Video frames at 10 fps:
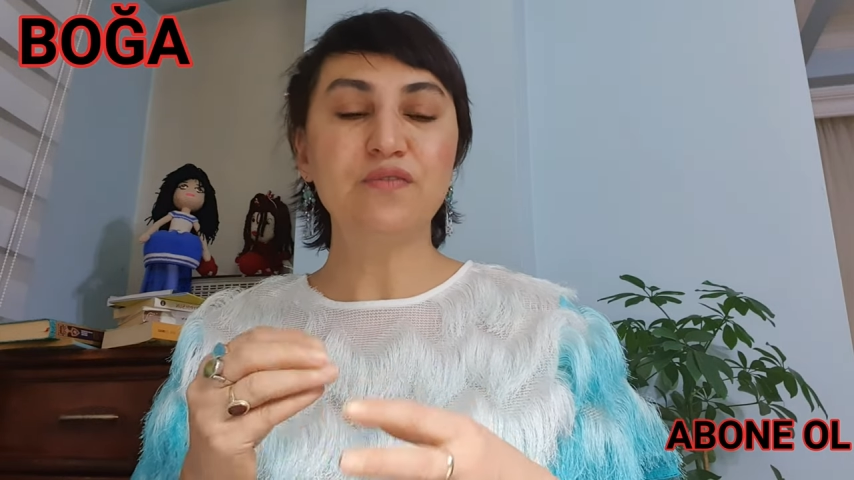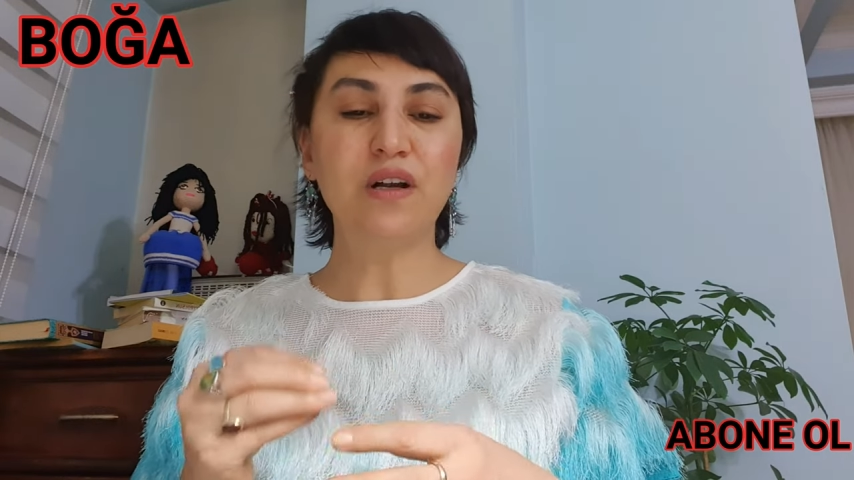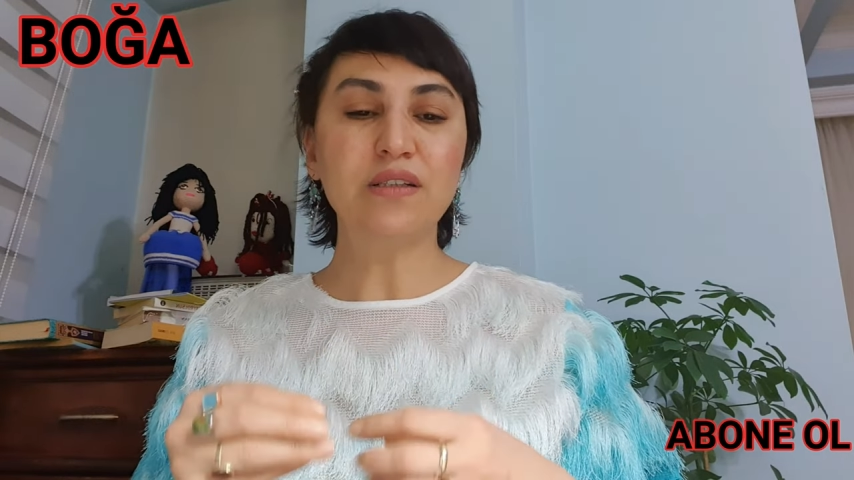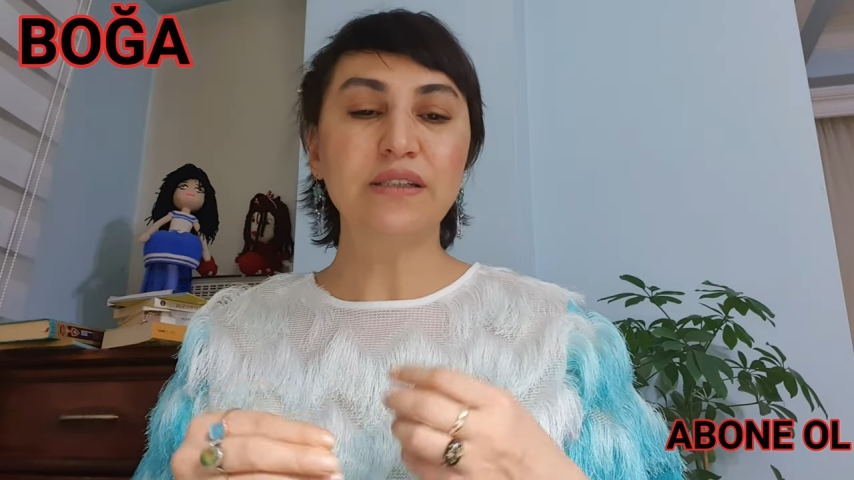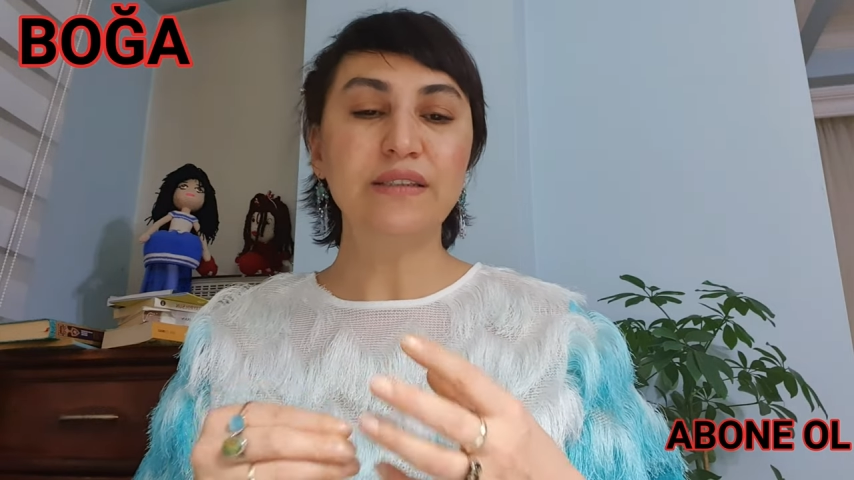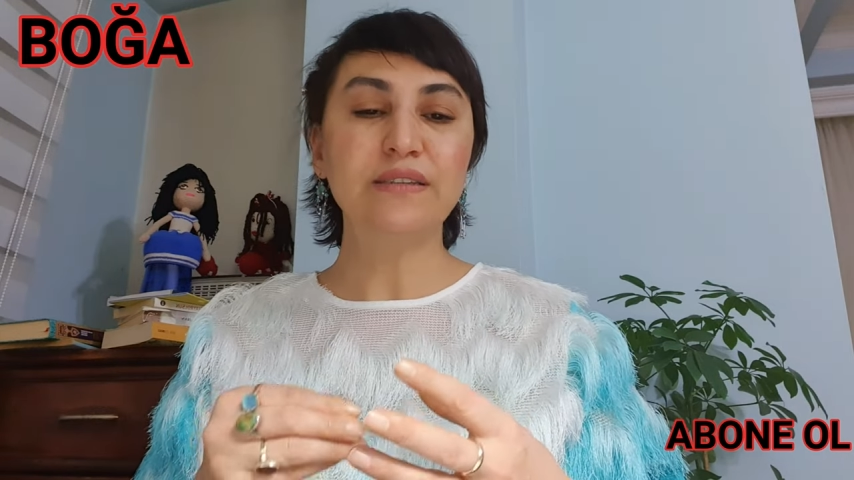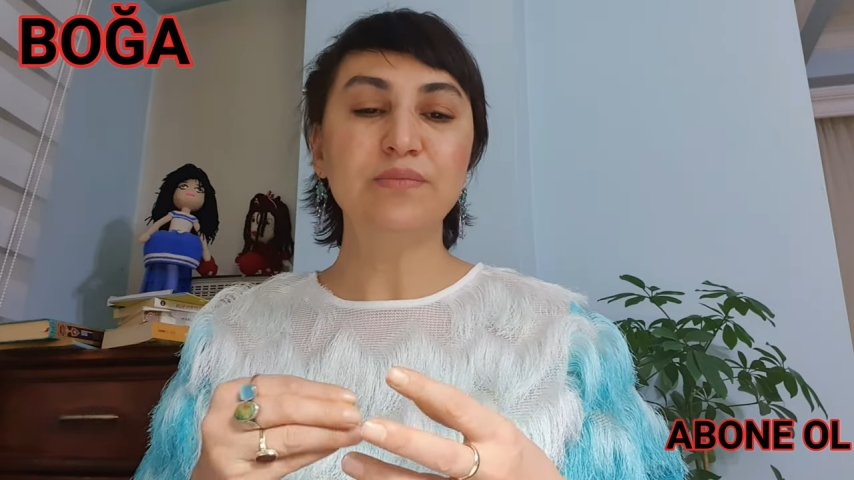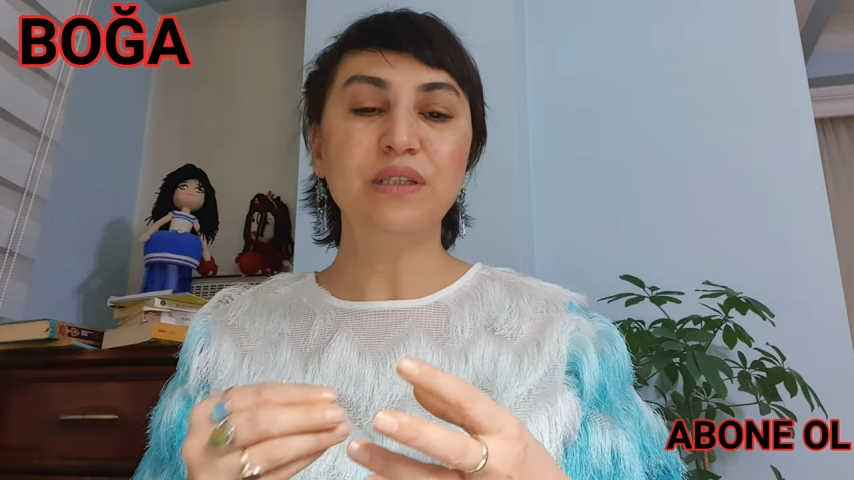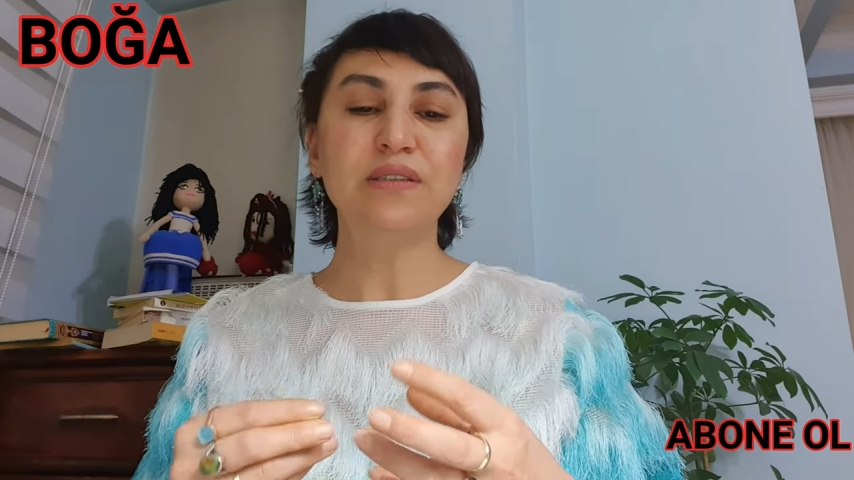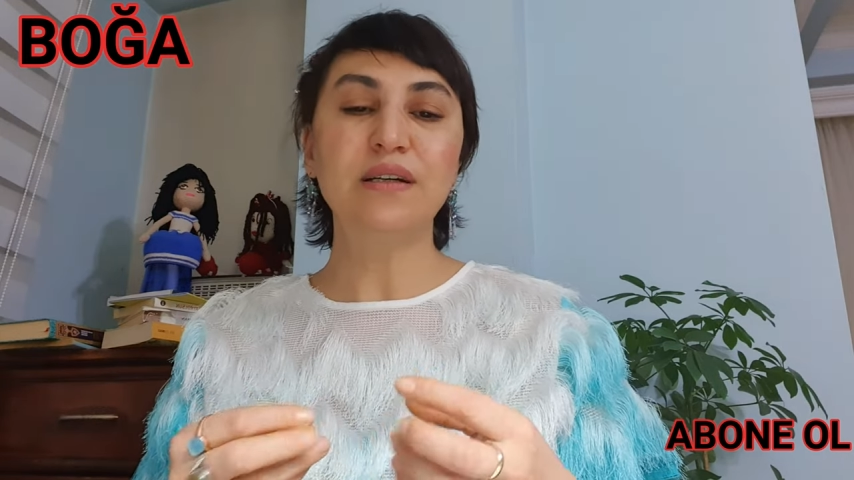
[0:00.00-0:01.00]
farklı
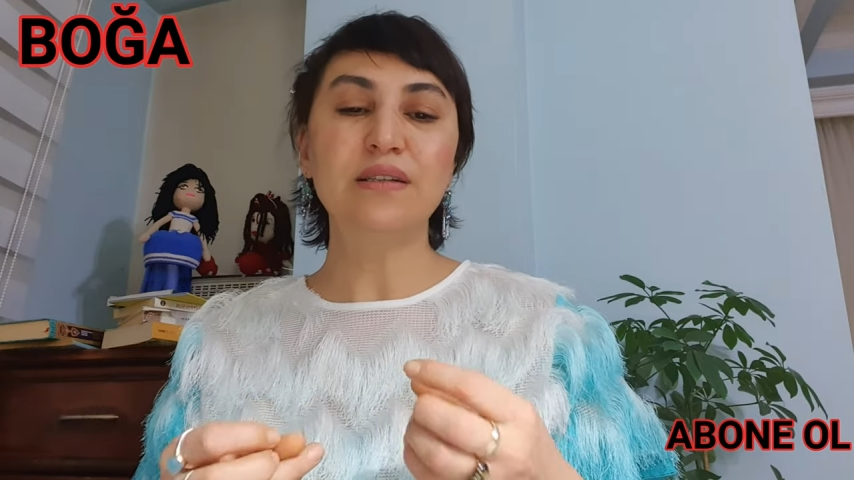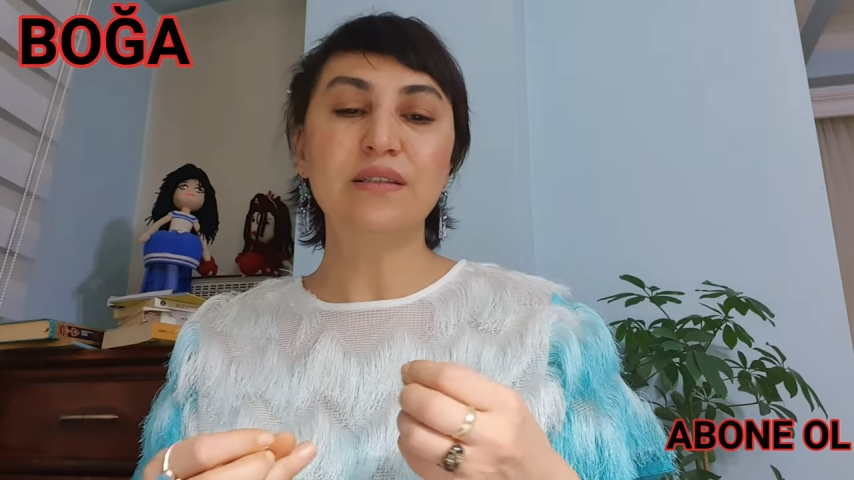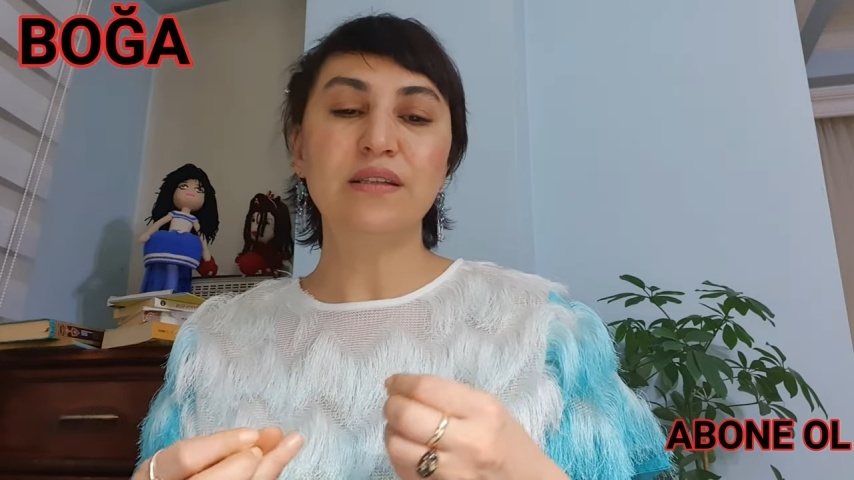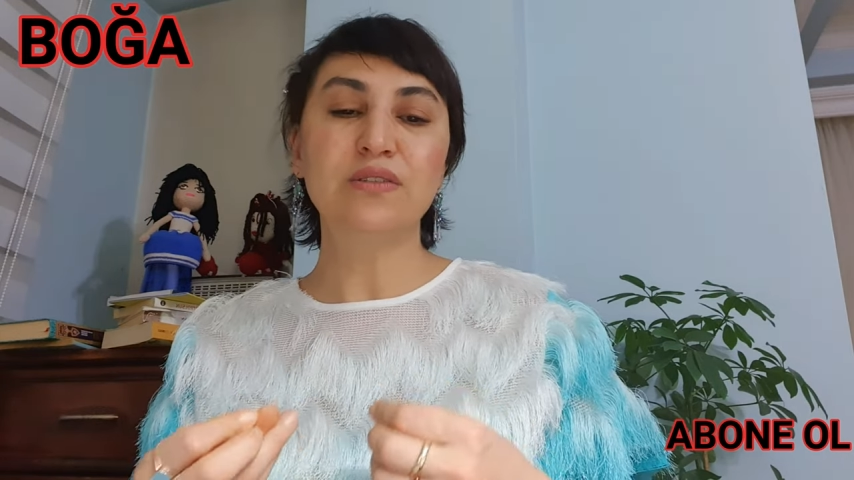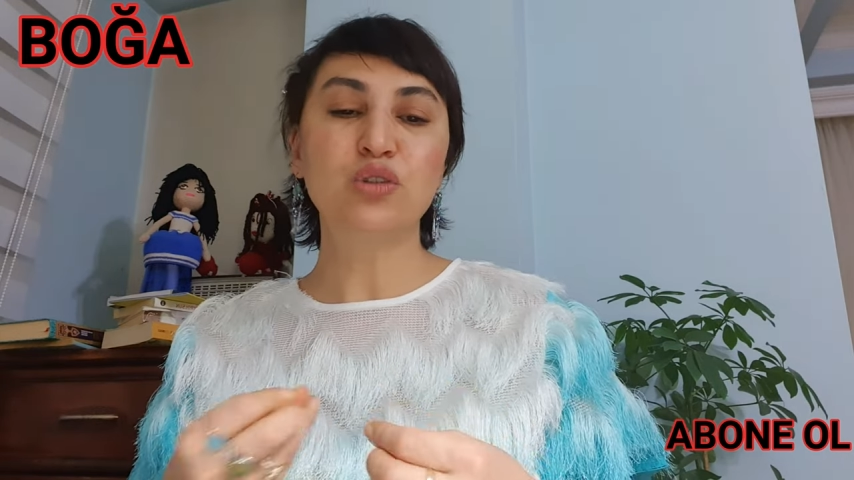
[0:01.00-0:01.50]
eğitim ya da e,